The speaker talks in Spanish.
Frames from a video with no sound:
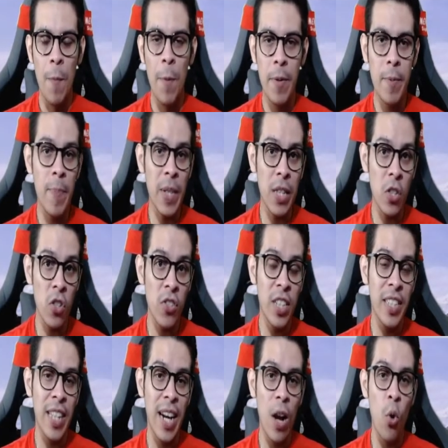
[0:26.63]
El primer partido
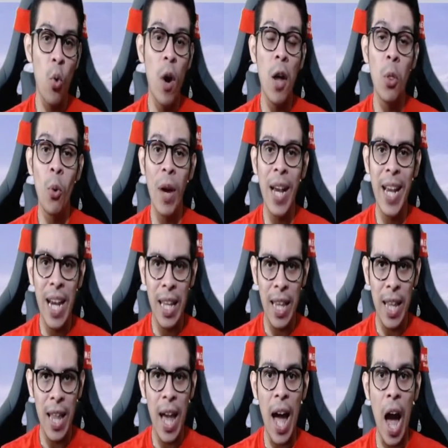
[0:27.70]
se estará jugando en
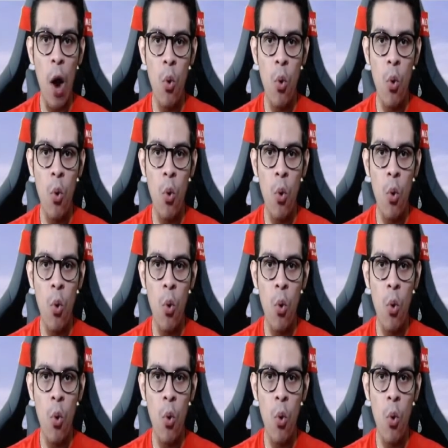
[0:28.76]
Canadá,